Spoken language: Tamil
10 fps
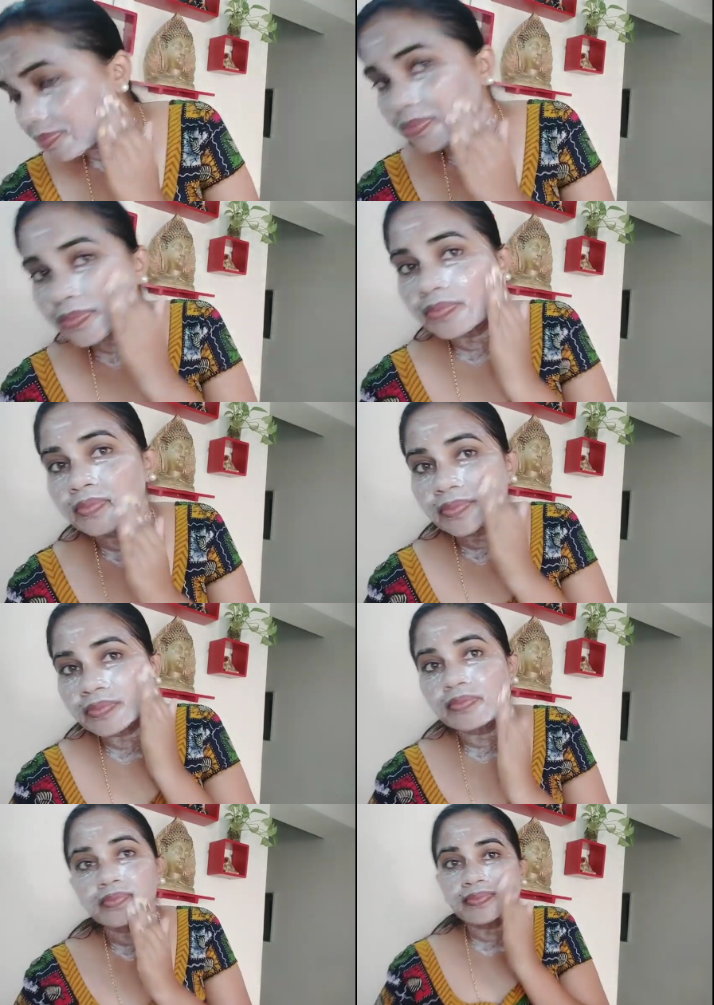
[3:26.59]
இந்த மாதிரி
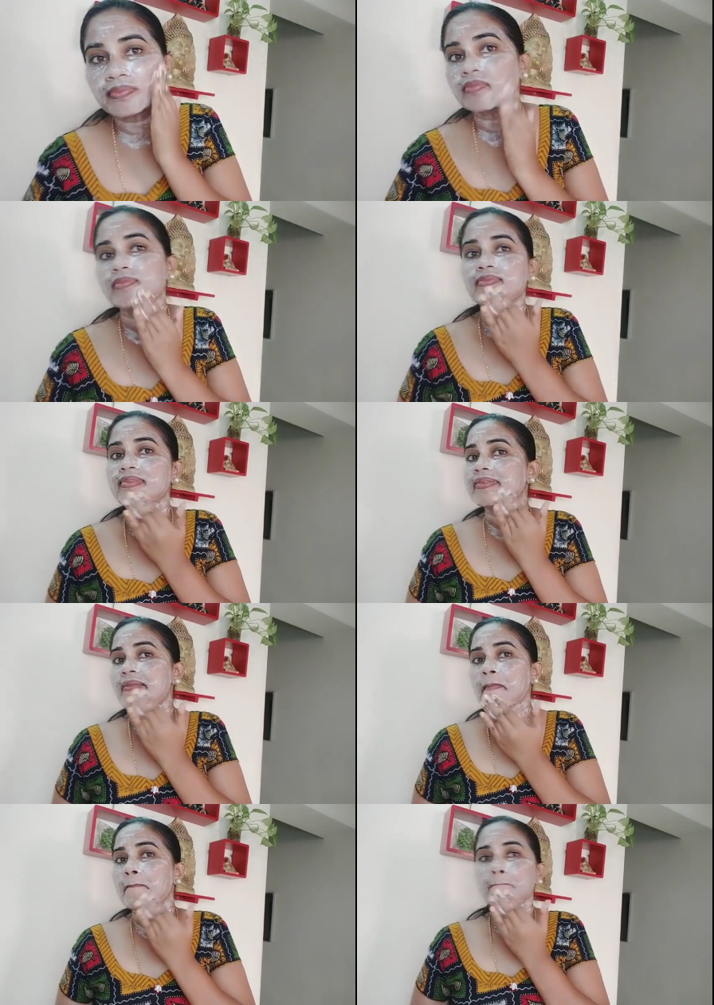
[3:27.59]
நல்லா மசாஜ்
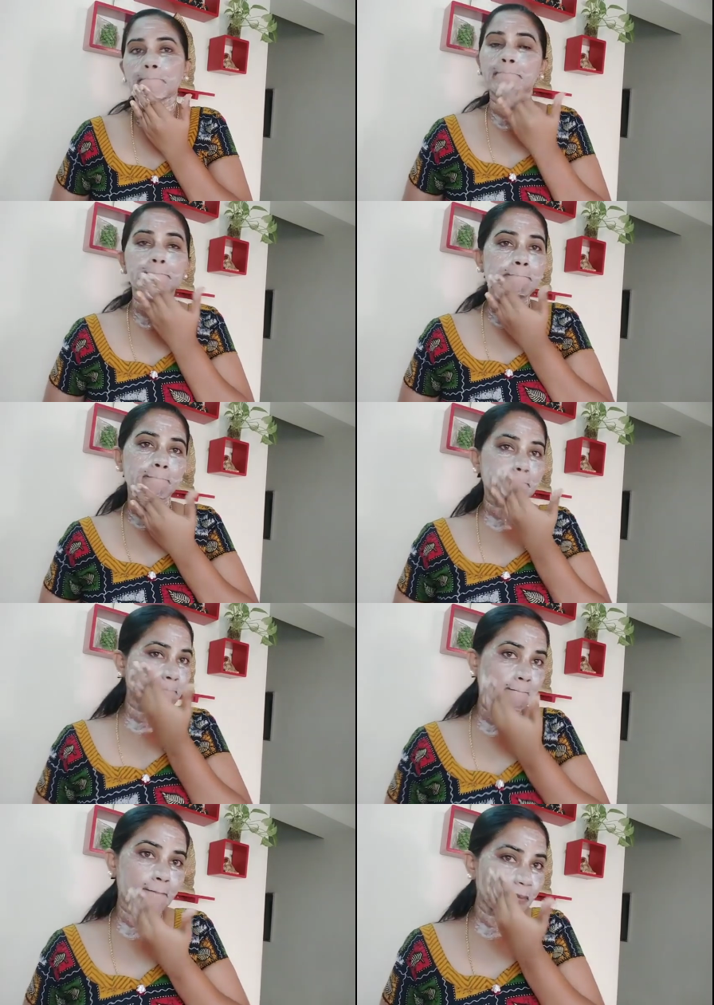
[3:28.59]
பண்ணணும் பாருங்கள்
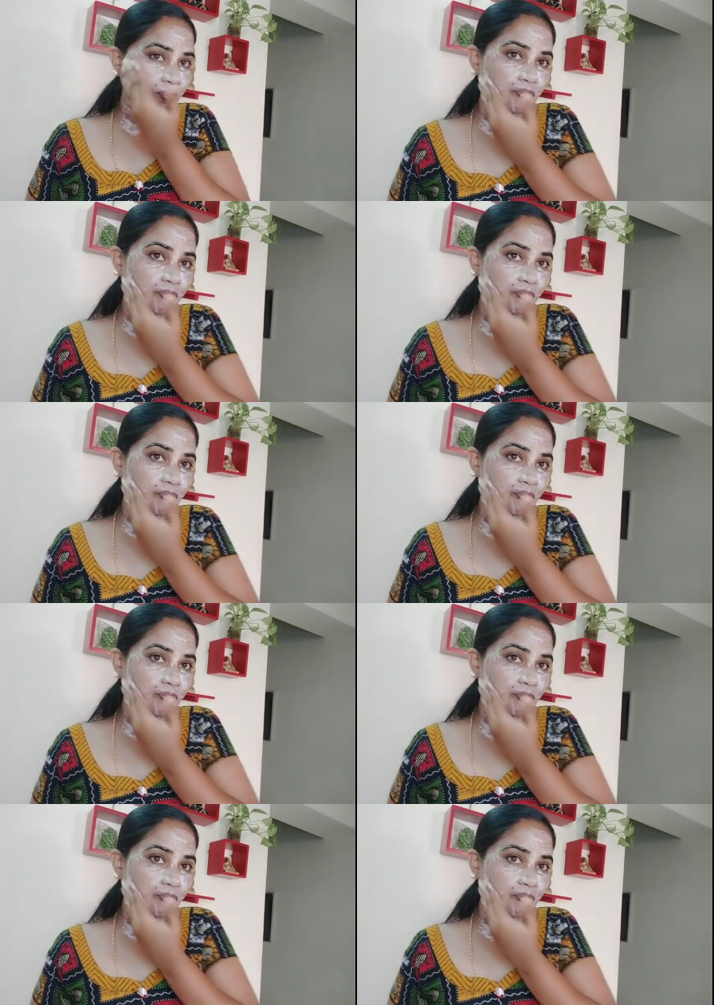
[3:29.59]
இந்த மாதிரி